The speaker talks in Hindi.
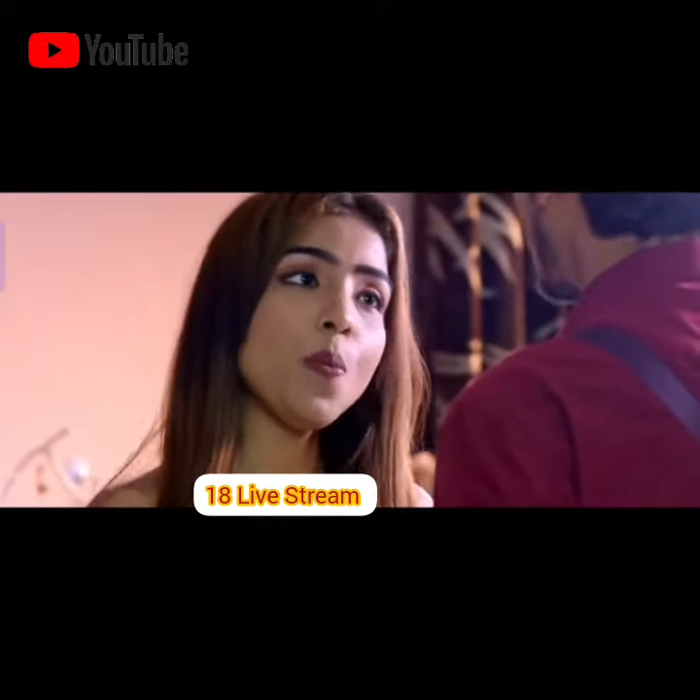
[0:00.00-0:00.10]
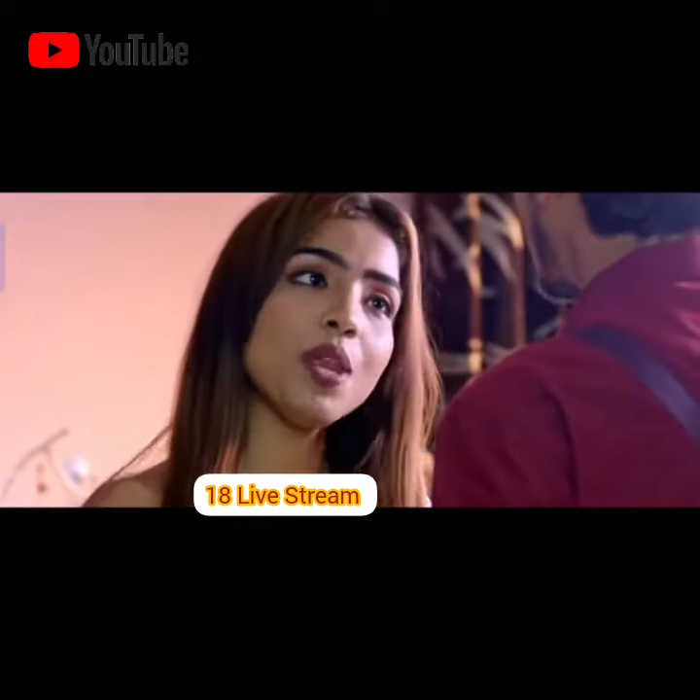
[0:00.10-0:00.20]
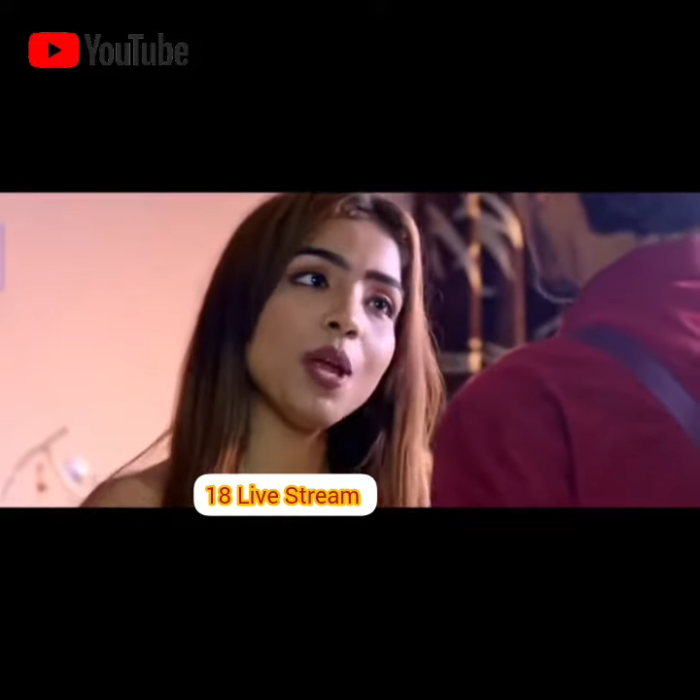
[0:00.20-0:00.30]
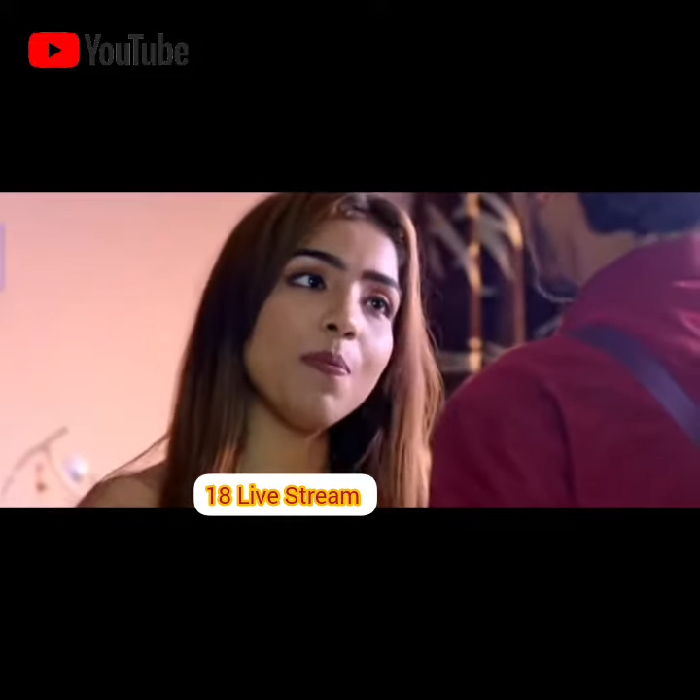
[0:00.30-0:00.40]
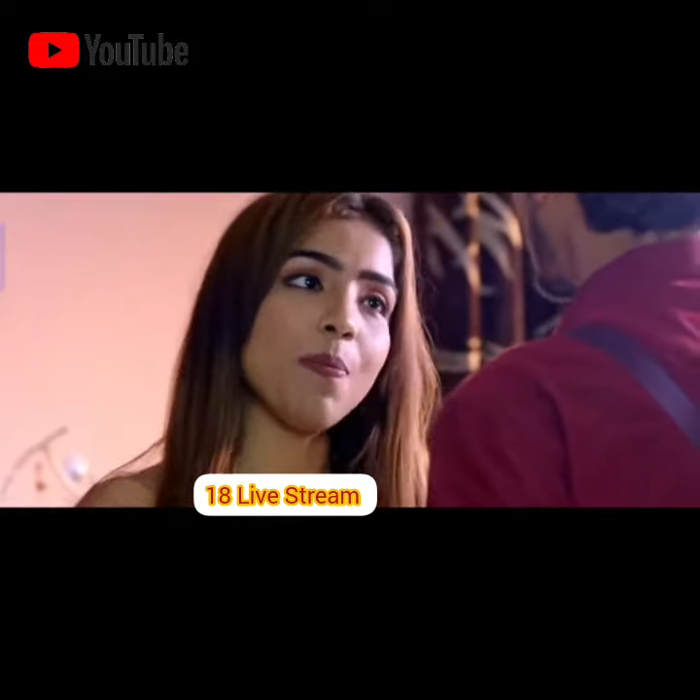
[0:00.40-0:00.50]
दो
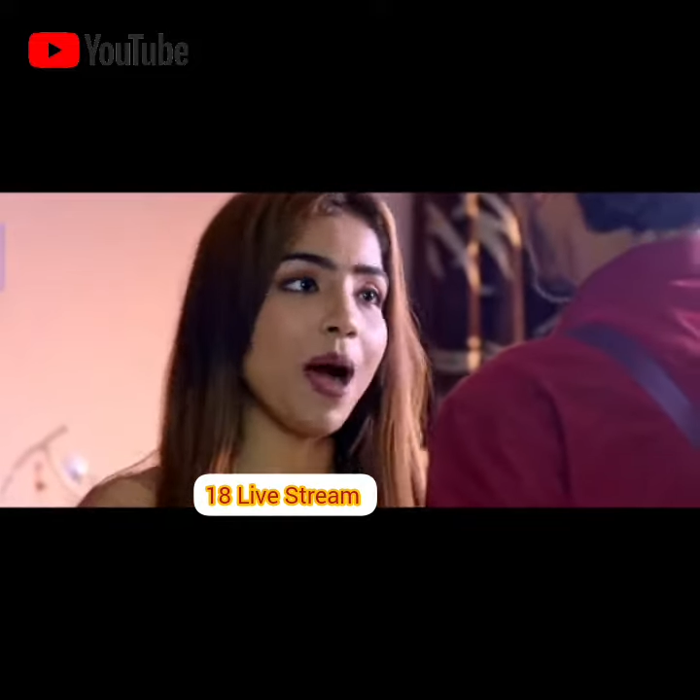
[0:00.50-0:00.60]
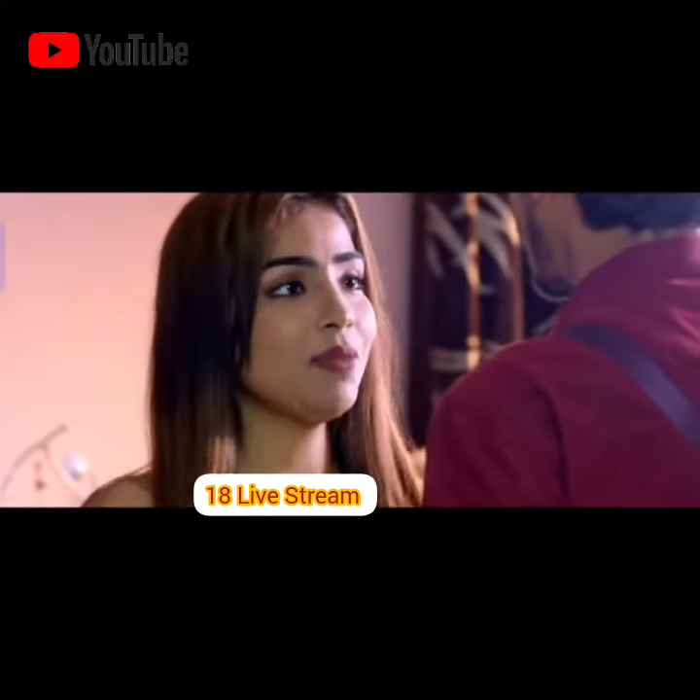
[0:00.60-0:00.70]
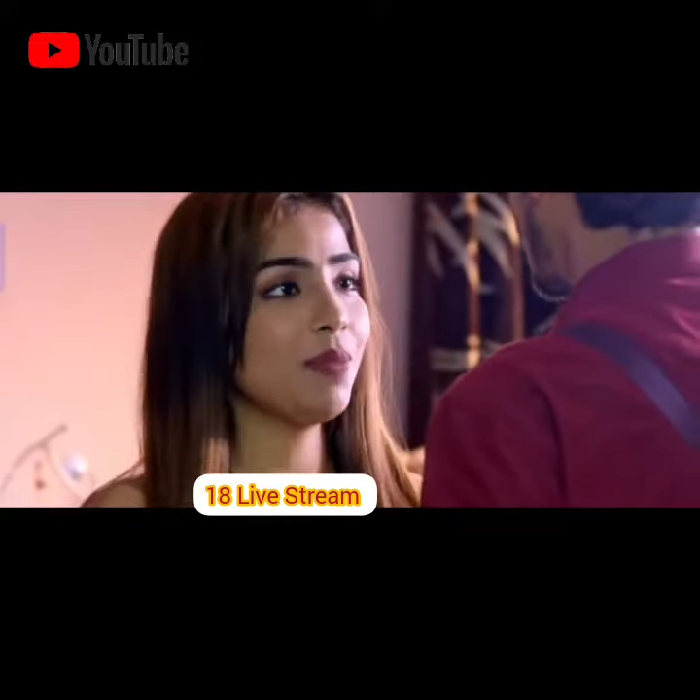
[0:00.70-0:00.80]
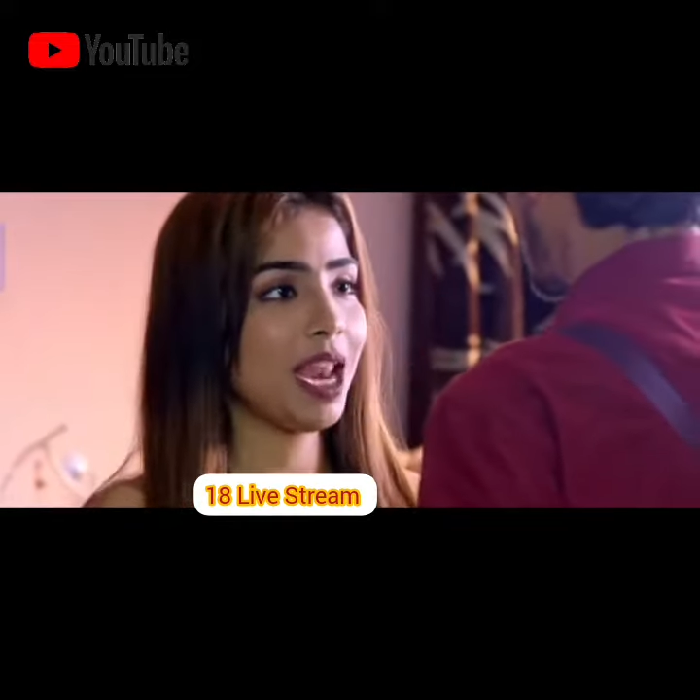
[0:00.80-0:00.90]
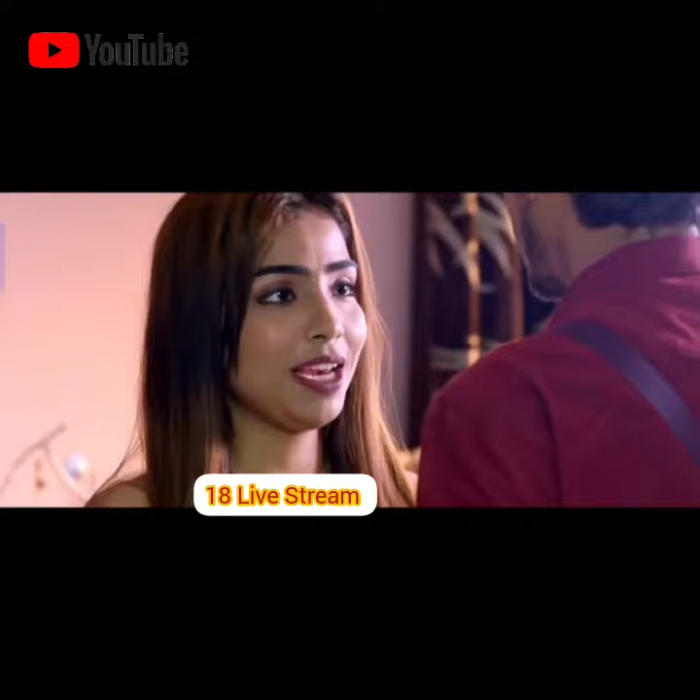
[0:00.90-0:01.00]
मिनट बाद
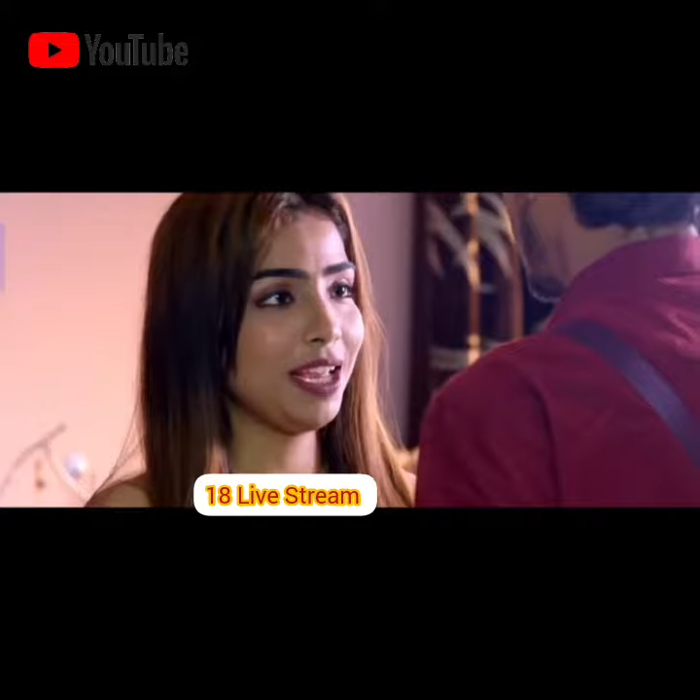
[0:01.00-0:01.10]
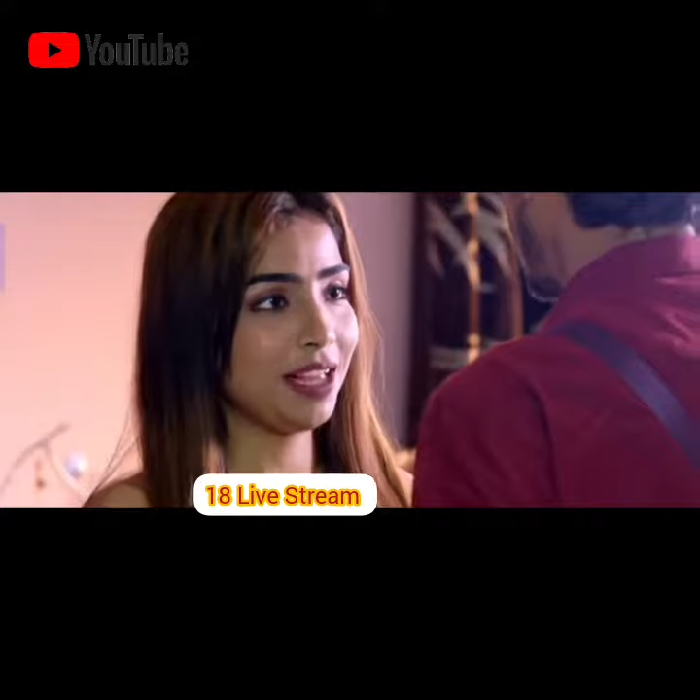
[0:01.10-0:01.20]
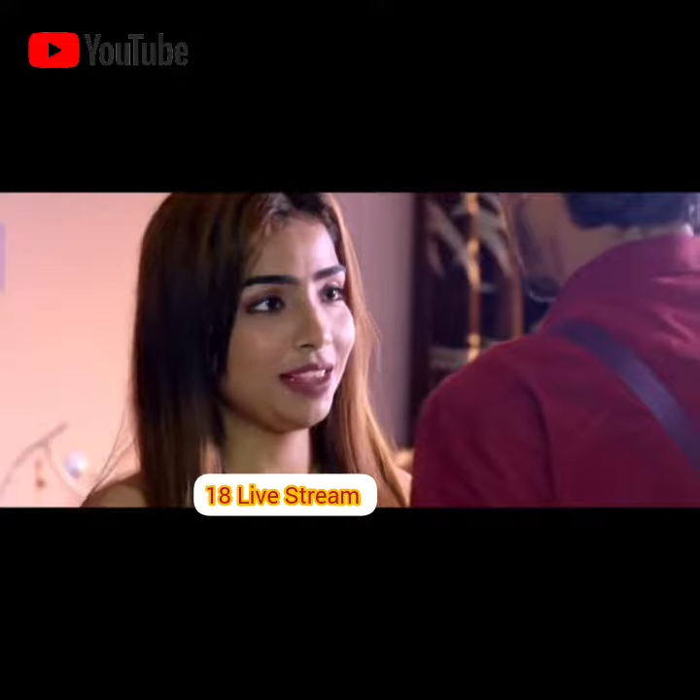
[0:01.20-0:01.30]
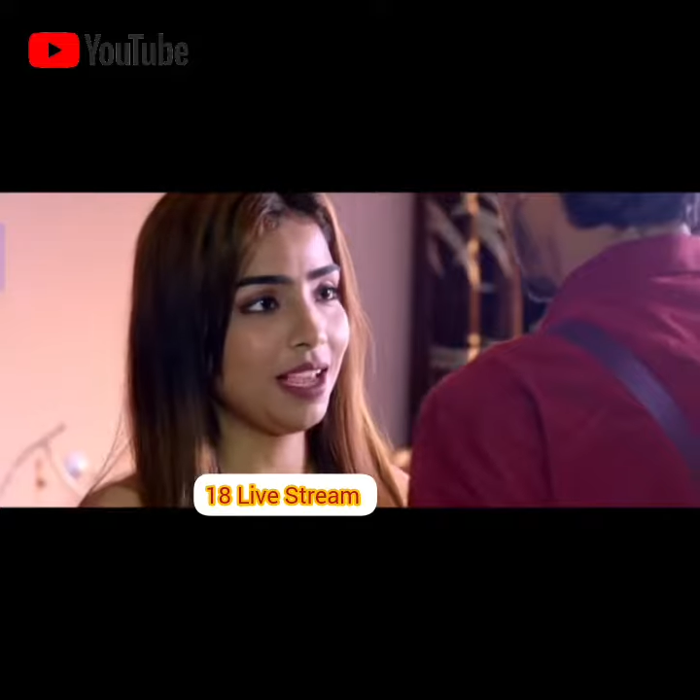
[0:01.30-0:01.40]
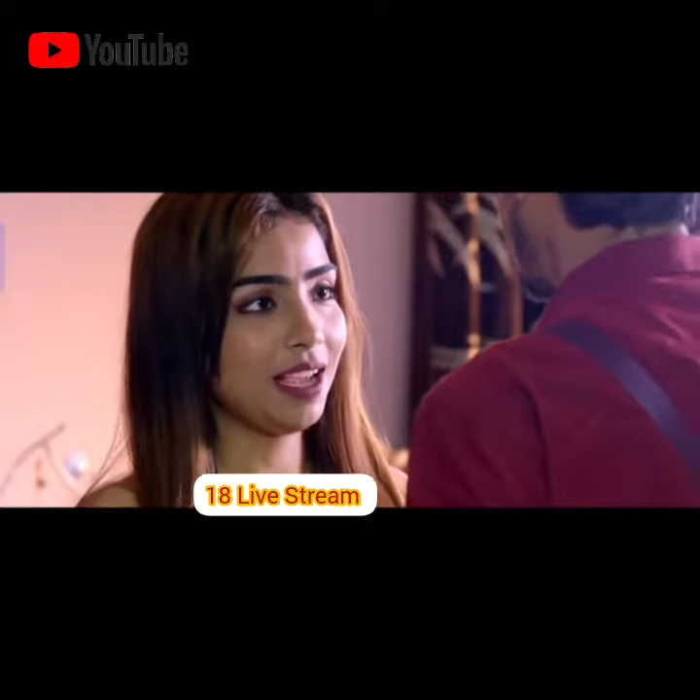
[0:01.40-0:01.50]
मलाई
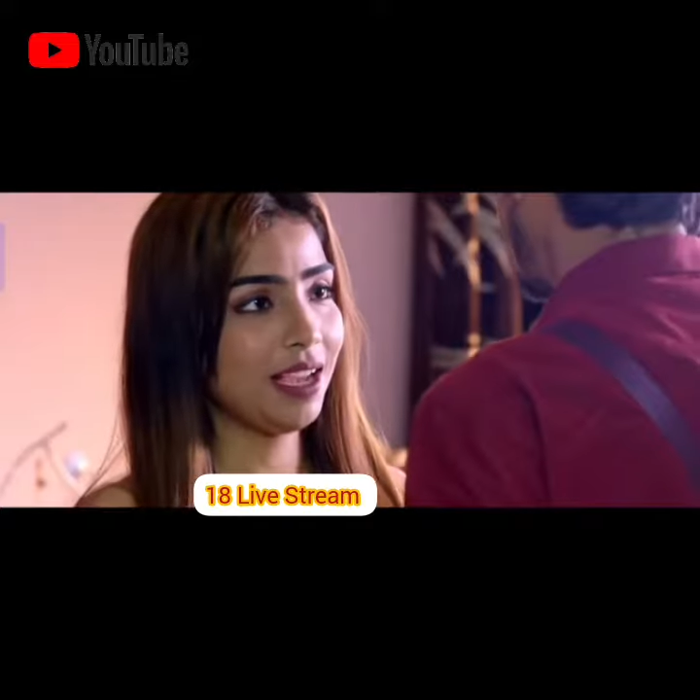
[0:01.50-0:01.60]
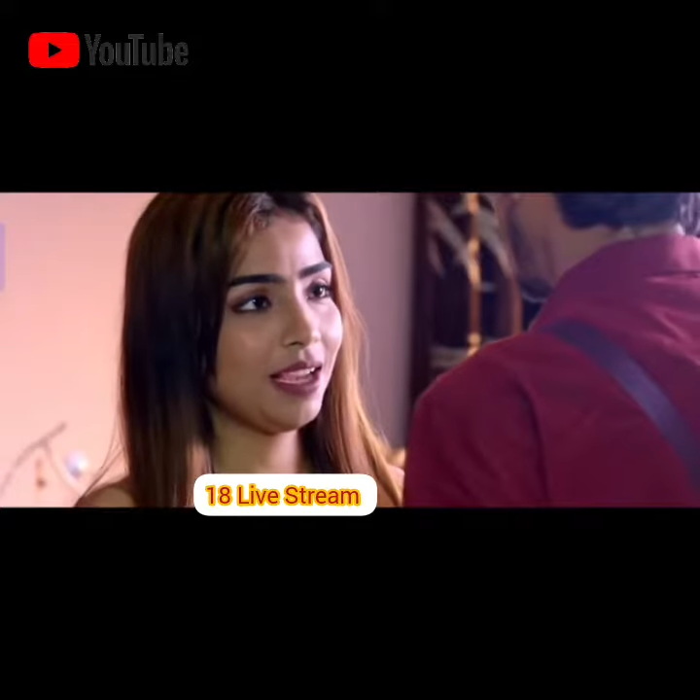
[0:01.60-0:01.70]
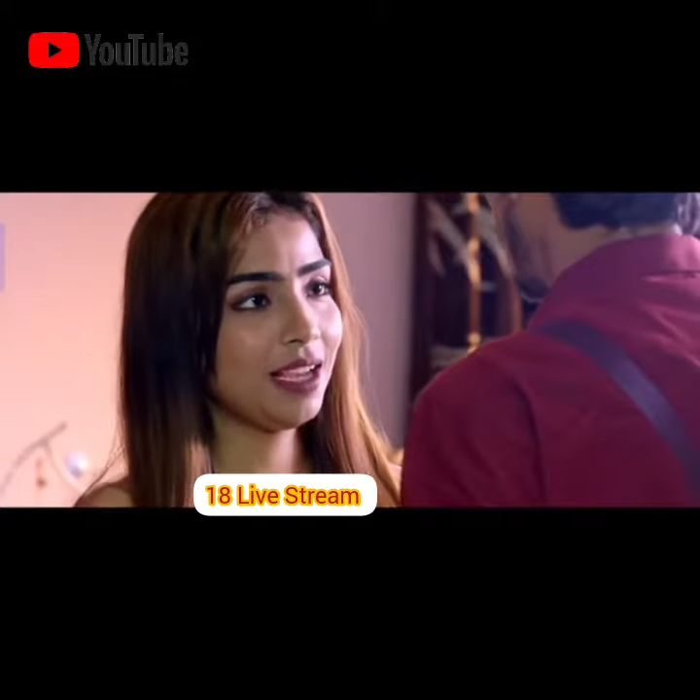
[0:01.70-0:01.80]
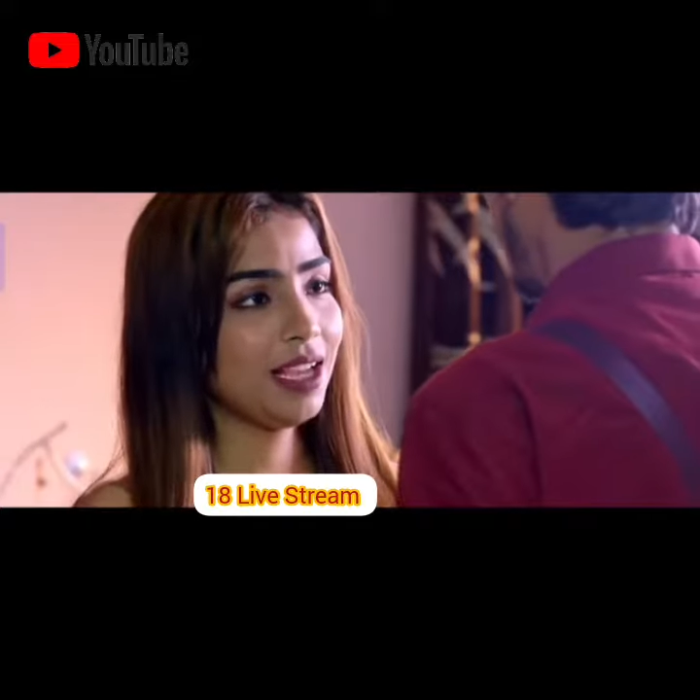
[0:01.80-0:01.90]
निकलता है